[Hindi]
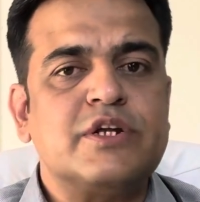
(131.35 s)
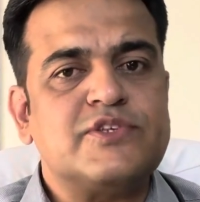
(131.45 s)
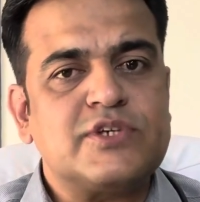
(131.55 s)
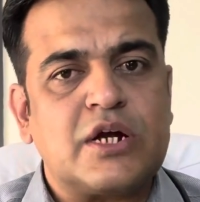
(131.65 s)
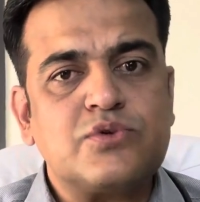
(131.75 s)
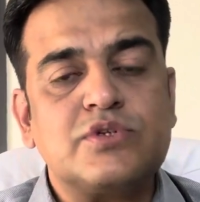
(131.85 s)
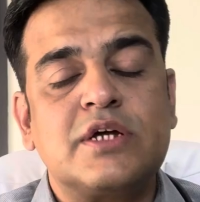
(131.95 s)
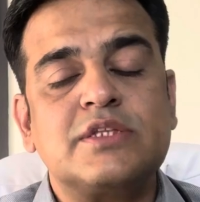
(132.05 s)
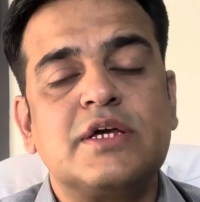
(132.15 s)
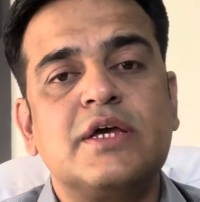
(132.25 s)
डिस्चार्ज हो
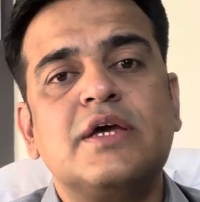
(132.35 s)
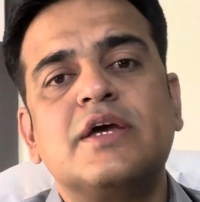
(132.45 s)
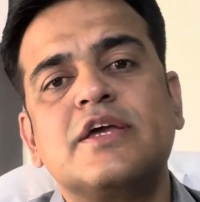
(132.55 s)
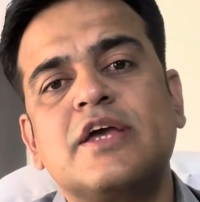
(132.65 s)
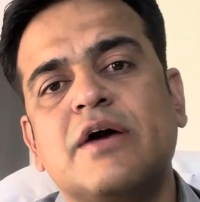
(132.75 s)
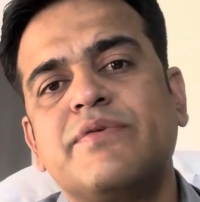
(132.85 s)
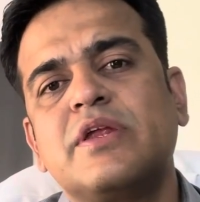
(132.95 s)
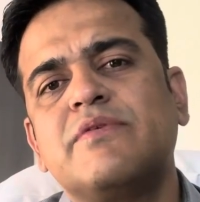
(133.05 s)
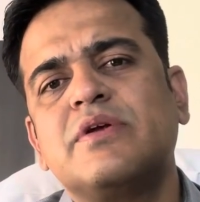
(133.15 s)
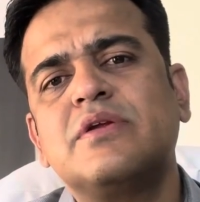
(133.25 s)
जाते हैं या फिर
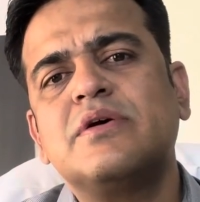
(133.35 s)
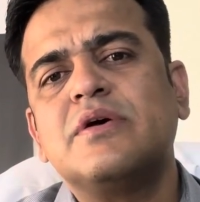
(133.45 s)
इवन